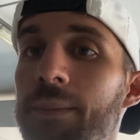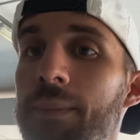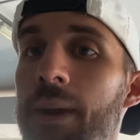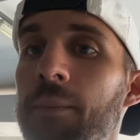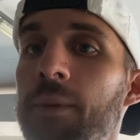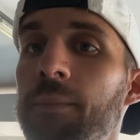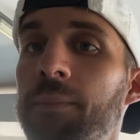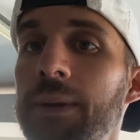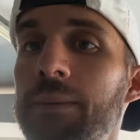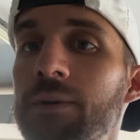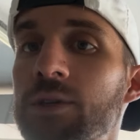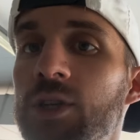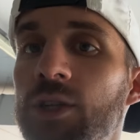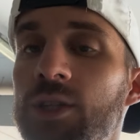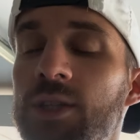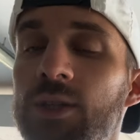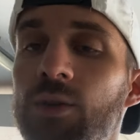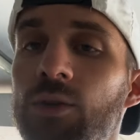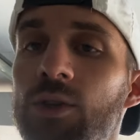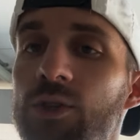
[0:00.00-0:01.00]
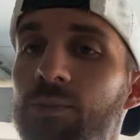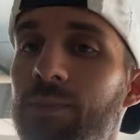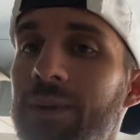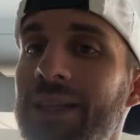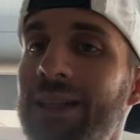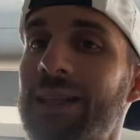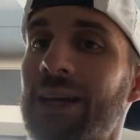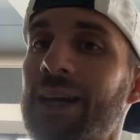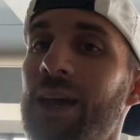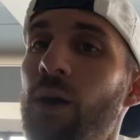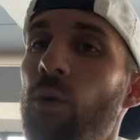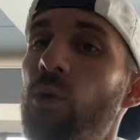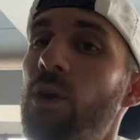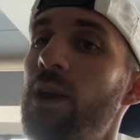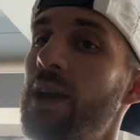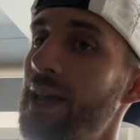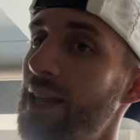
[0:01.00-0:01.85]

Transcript: abbiamo il primo esercizio di spinta che è un